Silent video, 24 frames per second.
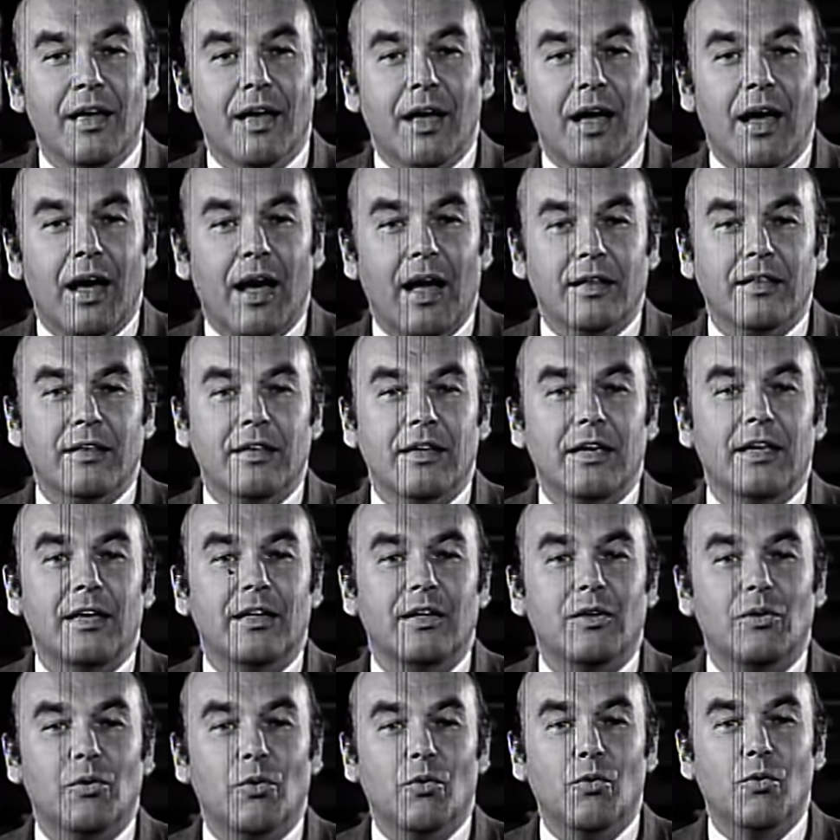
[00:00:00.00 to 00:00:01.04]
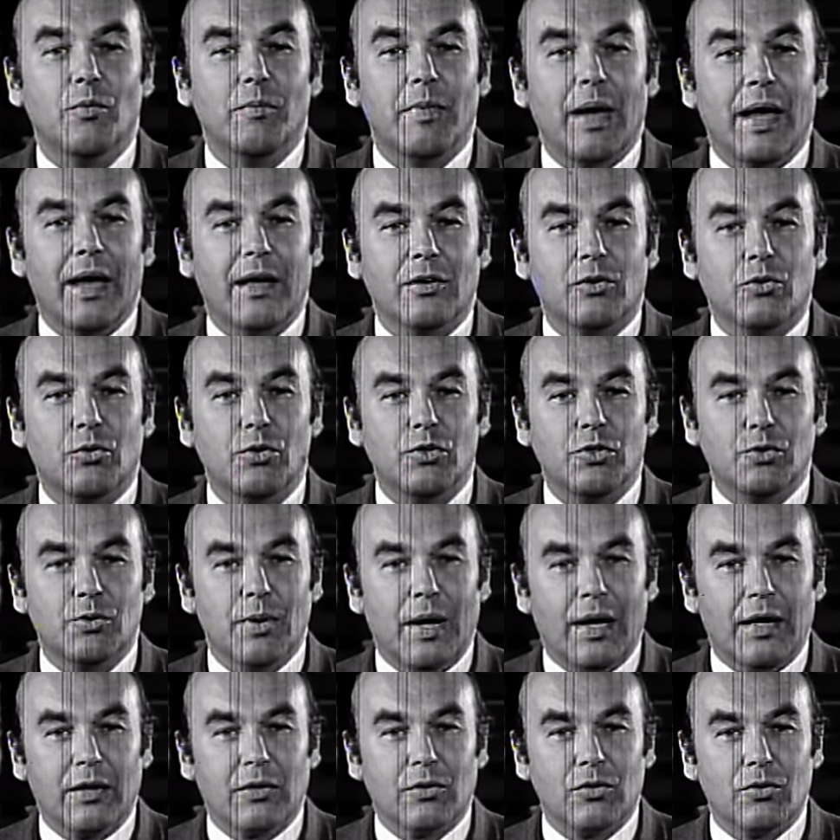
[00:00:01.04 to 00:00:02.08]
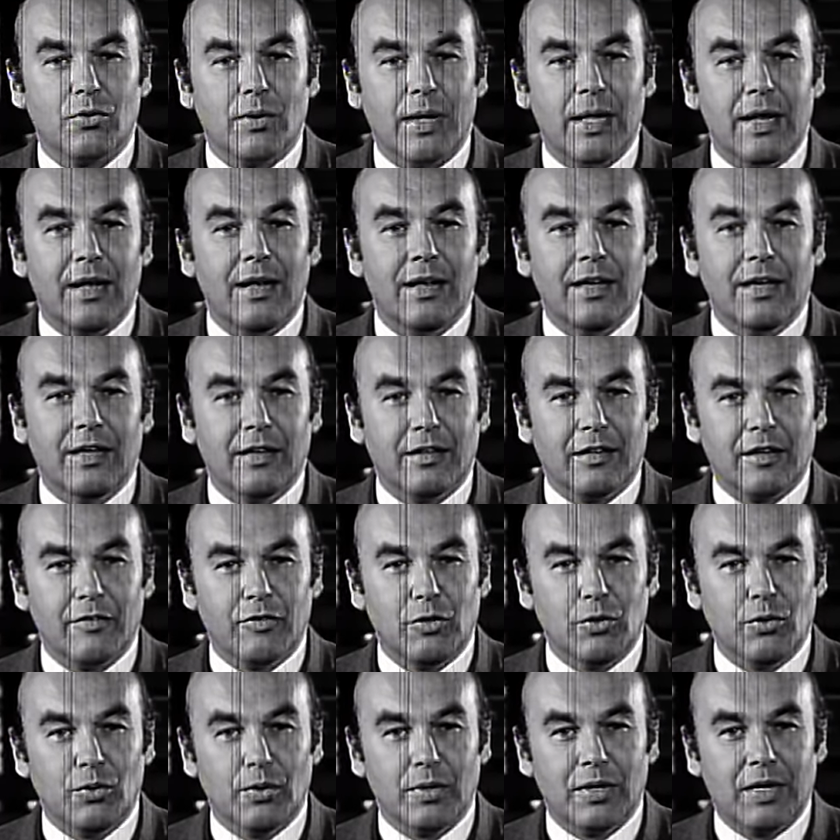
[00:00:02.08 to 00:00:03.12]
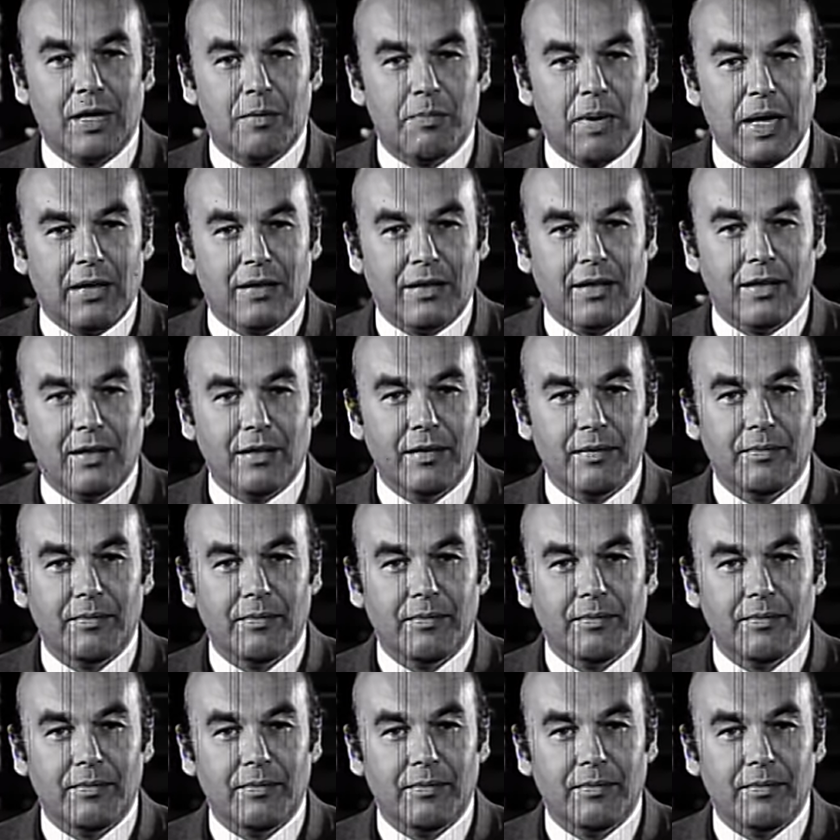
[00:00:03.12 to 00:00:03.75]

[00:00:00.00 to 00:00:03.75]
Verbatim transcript: hat ihn um ein Kulturaktuell-Interview gebeten.